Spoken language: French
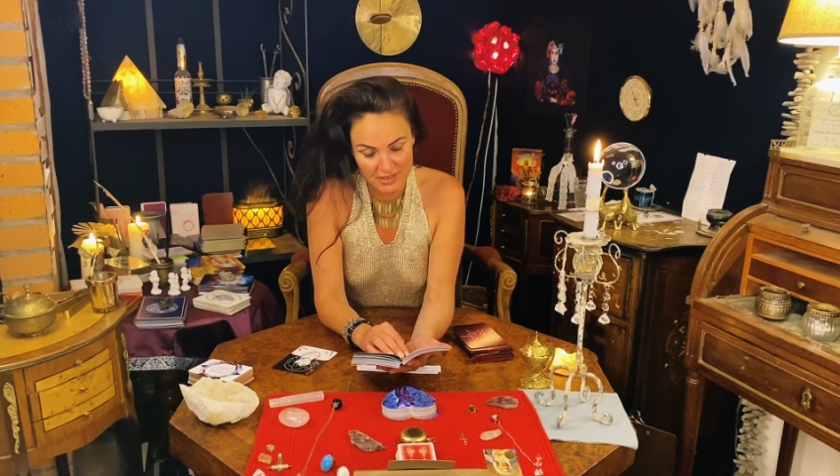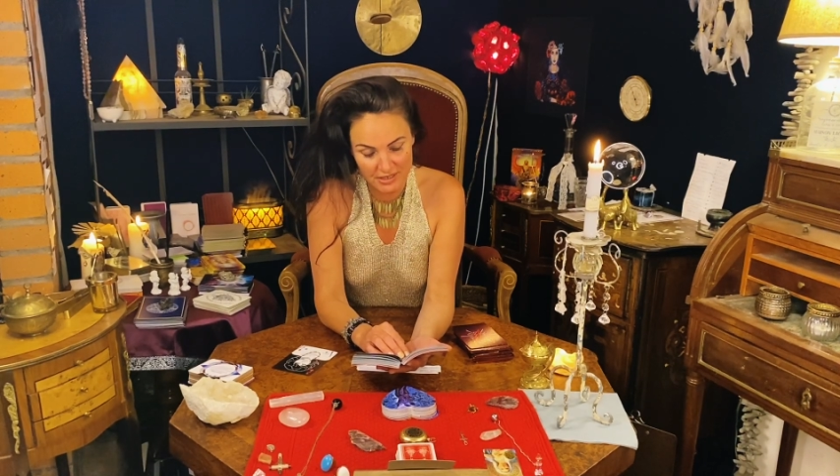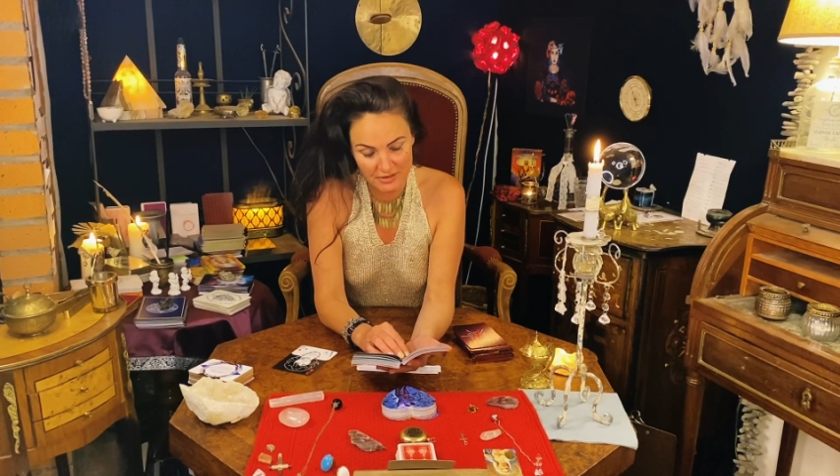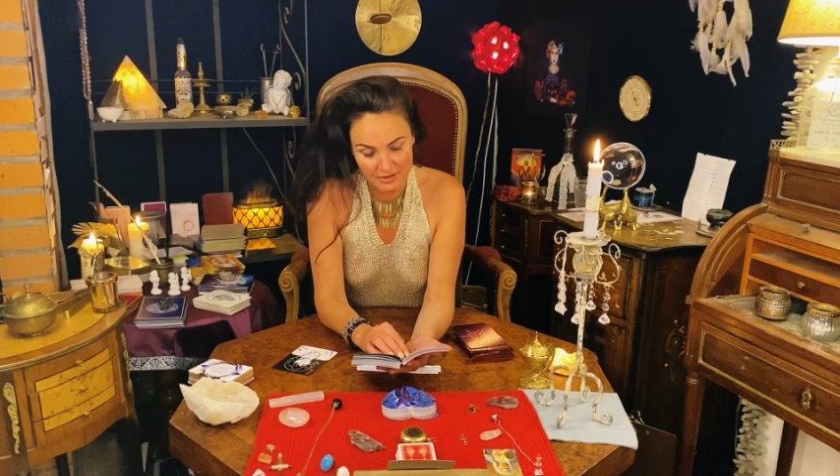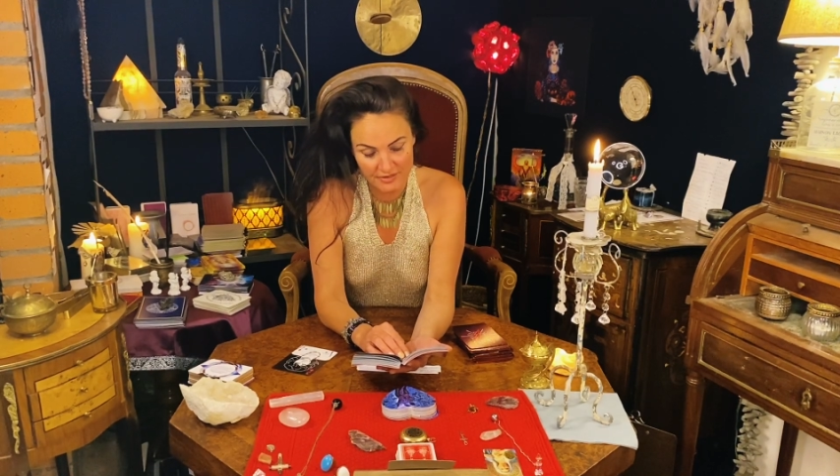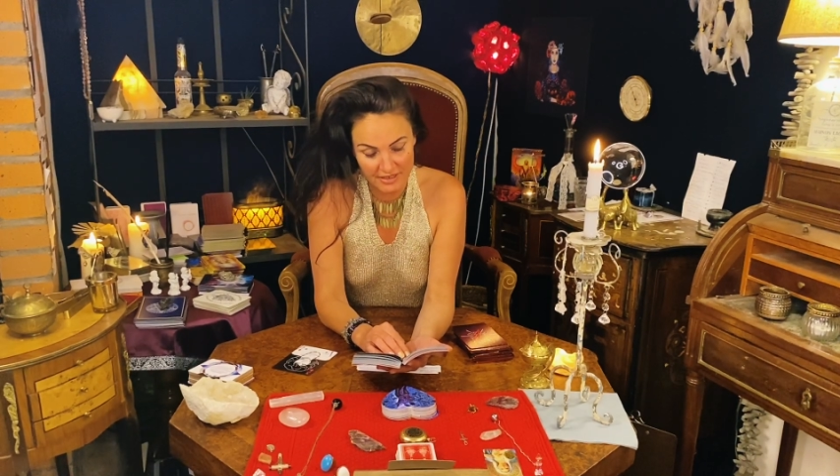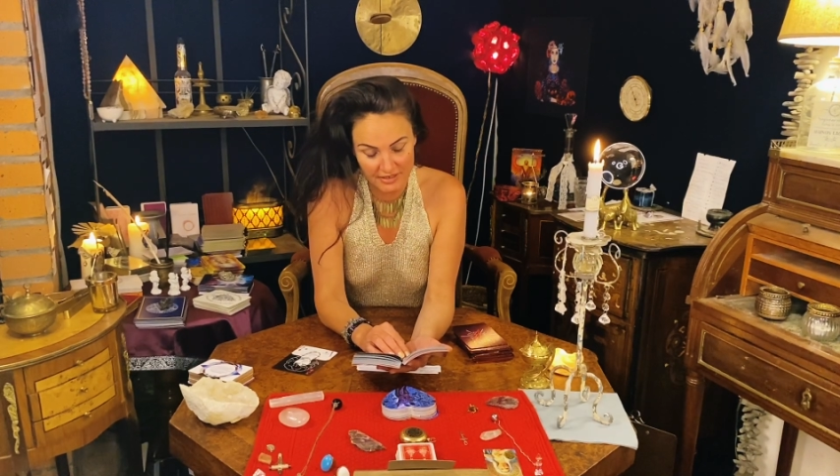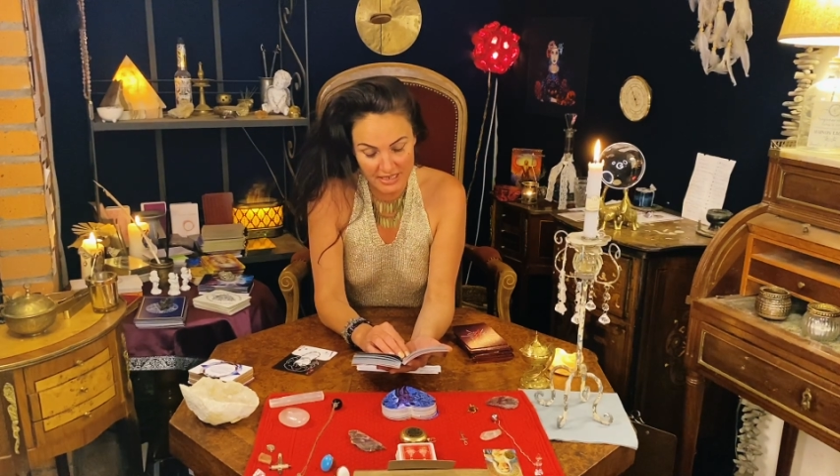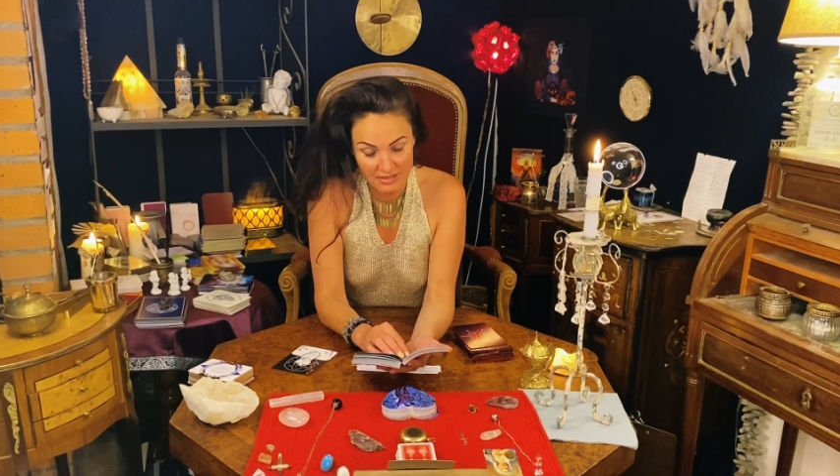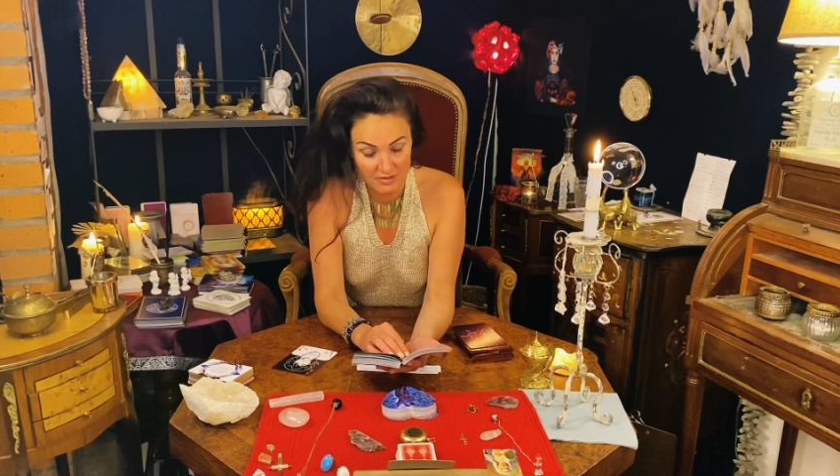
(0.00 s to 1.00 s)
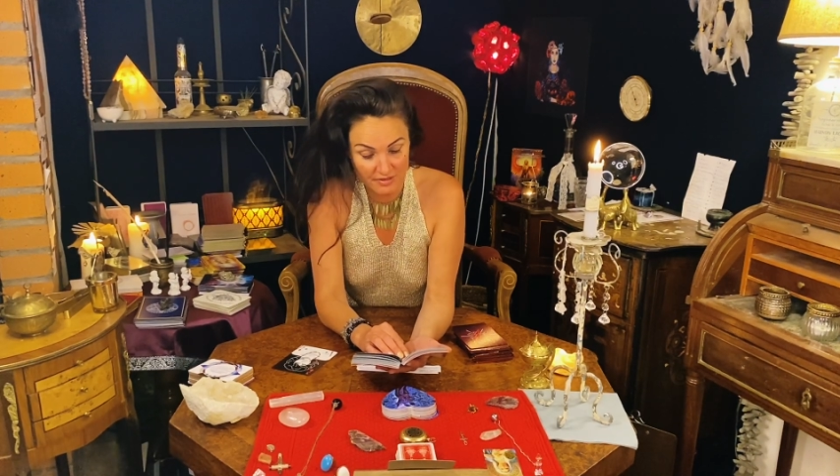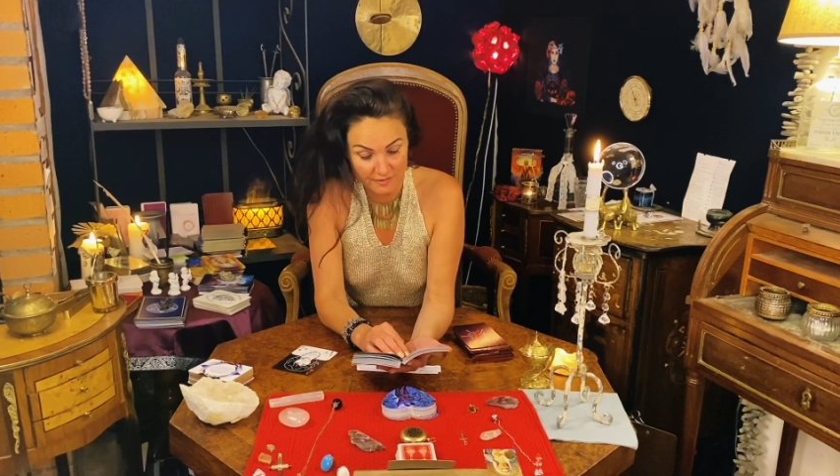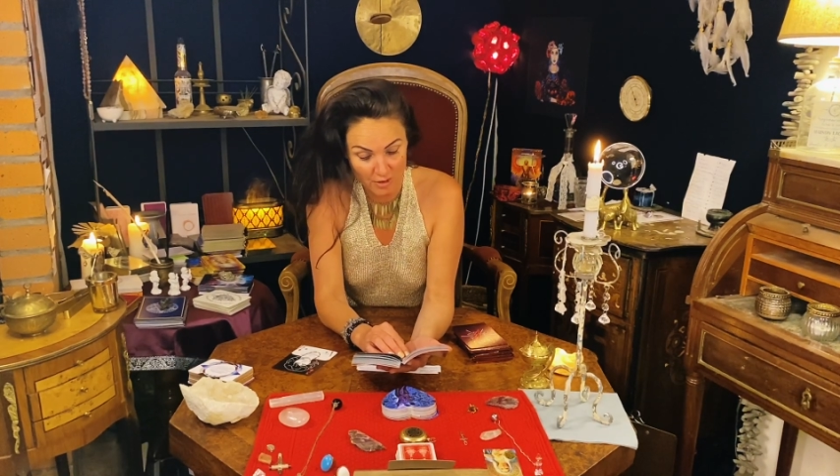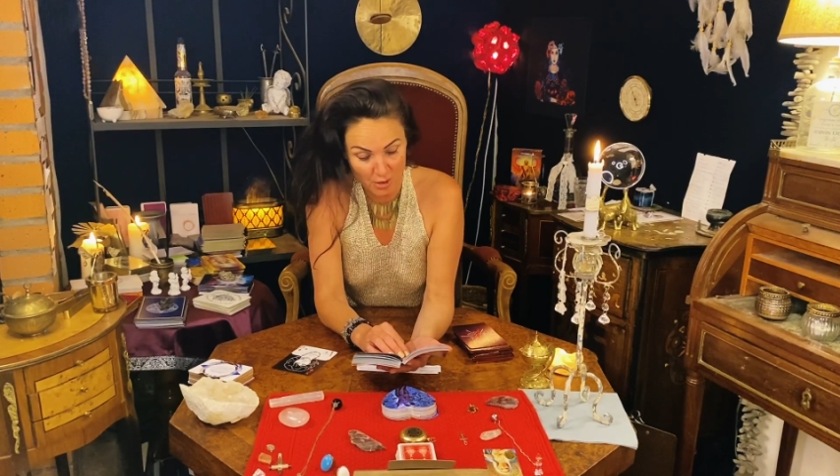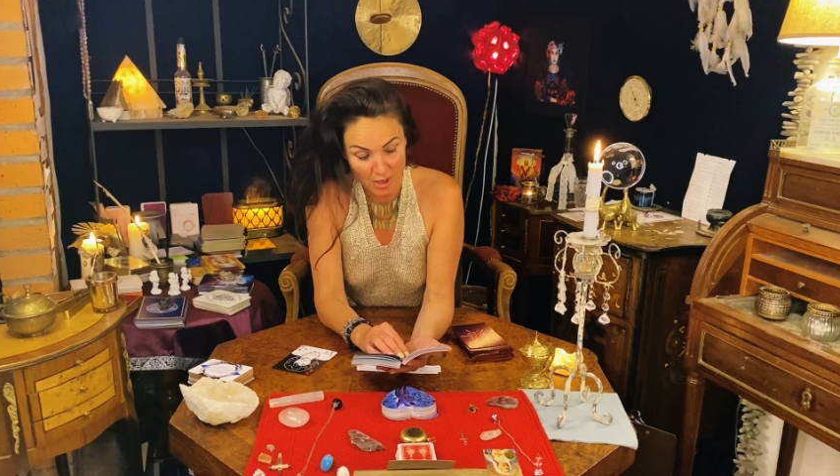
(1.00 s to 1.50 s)
qui viendrait sans
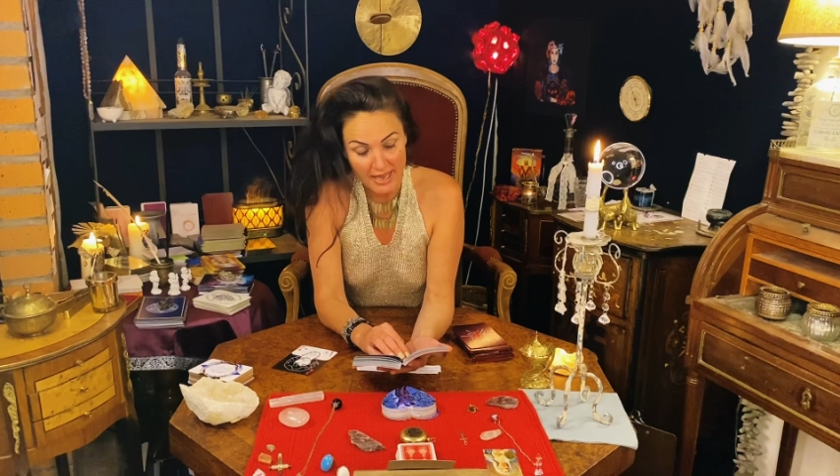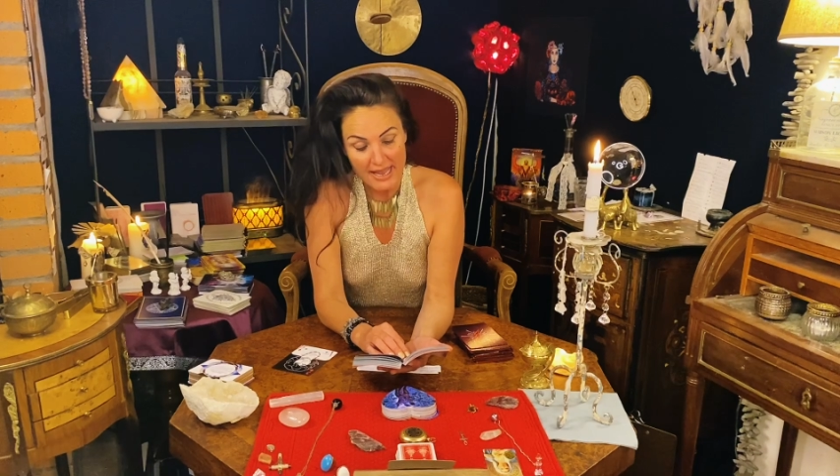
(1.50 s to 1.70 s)
effort.